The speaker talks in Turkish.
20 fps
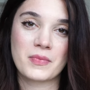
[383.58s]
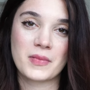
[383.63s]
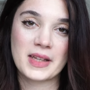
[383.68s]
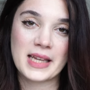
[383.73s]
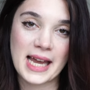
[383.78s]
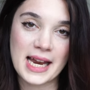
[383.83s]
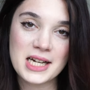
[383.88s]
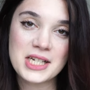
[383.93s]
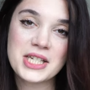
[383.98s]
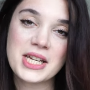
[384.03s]

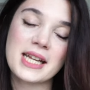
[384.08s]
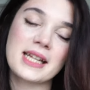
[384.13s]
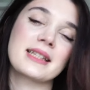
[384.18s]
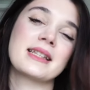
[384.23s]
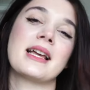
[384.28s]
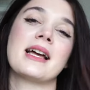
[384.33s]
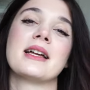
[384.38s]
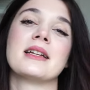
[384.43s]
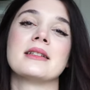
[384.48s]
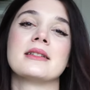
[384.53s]

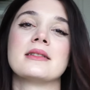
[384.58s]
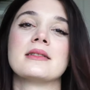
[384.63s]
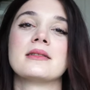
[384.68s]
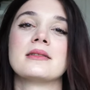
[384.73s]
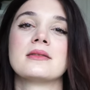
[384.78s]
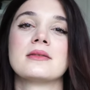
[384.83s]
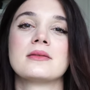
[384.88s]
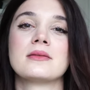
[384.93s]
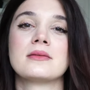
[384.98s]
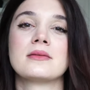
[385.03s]
Gerçekten
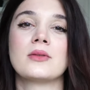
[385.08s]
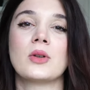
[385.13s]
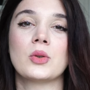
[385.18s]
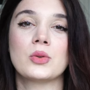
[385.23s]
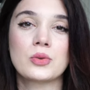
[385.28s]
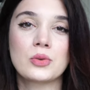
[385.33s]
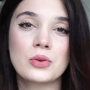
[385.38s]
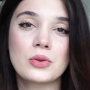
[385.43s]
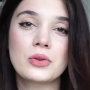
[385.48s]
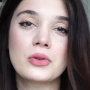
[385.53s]

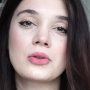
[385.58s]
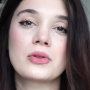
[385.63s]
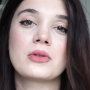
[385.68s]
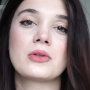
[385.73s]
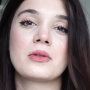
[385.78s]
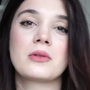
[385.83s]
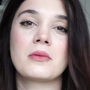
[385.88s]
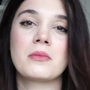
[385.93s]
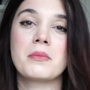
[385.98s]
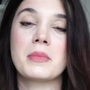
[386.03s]
otur
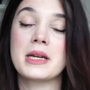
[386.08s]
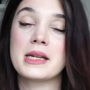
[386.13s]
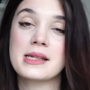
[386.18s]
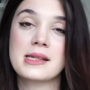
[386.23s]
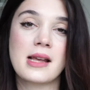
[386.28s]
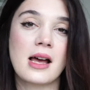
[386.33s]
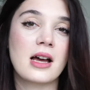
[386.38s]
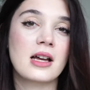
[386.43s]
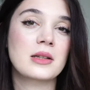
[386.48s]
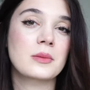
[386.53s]
bir
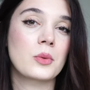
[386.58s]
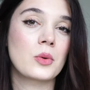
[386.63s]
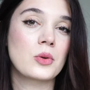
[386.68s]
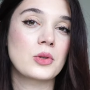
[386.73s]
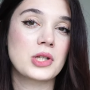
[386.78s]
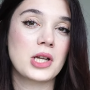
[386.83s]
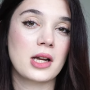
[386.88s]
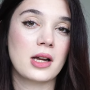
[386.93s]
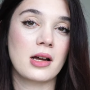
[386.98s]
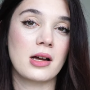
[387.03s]
saat
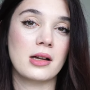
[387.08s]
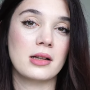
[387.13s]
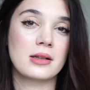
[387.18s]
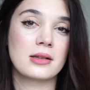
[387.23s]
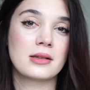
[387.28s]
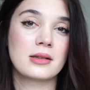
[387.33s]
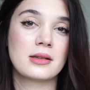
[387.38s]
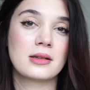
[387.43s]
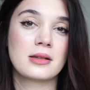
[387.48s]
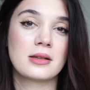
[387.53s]
boyunca kal.
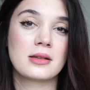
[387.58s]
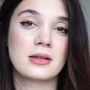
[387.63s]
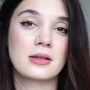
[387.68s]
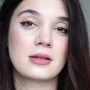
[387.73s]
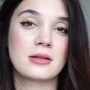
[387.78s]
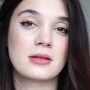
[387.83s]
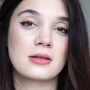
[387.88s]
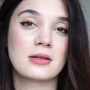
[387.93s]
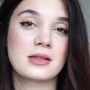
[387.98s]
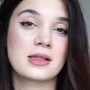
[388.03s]

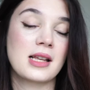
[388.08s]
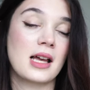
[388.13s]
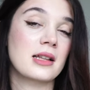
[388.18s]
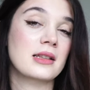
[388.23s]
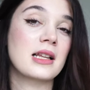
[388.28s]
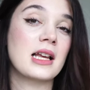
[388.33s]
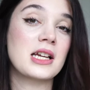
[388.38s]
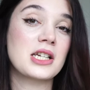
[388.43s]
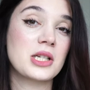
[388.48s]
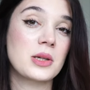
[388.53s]

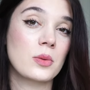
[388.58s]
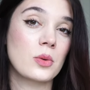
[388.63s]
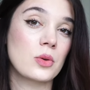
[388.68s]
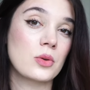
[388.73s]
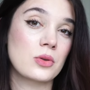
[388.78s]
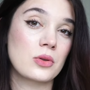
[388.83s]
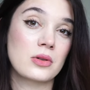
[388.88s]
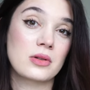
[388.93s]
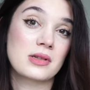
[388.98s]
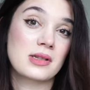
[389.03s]
Saatlerce
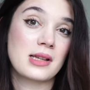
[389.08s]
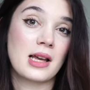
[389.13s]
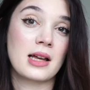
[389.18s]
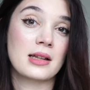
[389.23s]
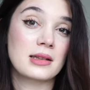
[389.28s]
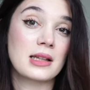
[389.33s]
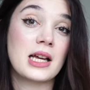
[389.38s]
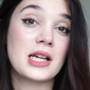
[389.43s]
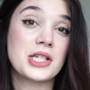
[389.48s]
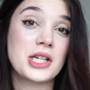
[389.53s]
boyun,
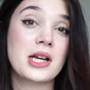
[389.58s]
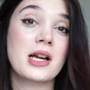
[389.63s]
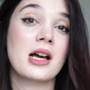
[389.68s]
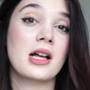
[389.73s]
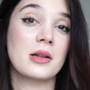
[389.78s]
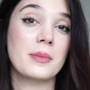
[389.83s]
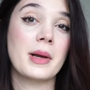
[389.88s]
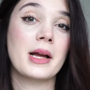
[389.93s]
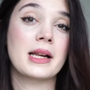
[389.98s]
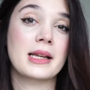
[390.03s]
saatlerce
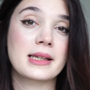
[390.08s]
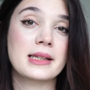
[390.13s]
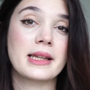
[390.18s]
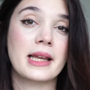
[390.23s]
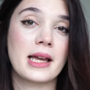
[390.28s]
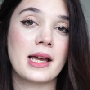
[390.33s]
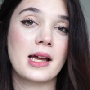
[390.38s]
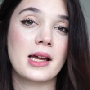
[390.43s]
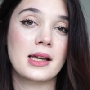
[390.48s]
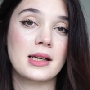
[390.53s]
kal belki de
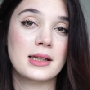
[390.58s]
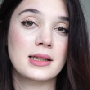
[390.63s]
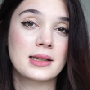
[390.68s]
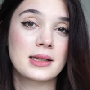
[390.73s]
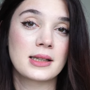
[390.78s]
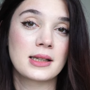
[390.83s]
yani.